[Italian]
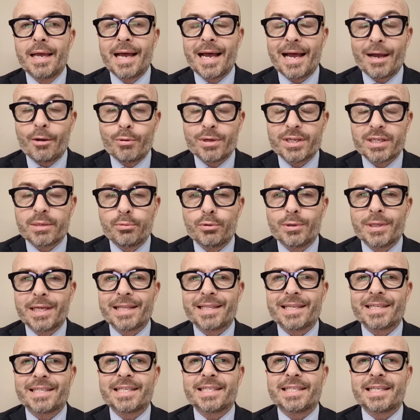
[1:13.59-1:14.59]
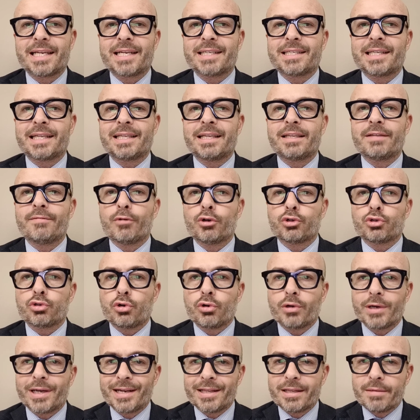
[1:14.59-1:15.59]
a questa puntata se sarà stata di
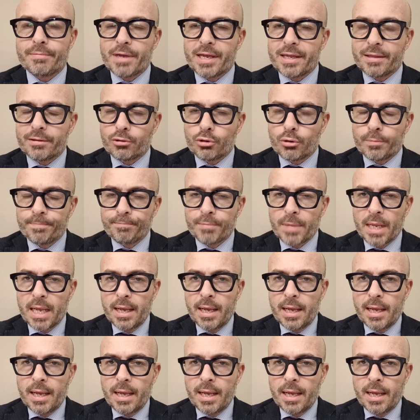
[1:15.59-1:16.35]
vostro gradimento.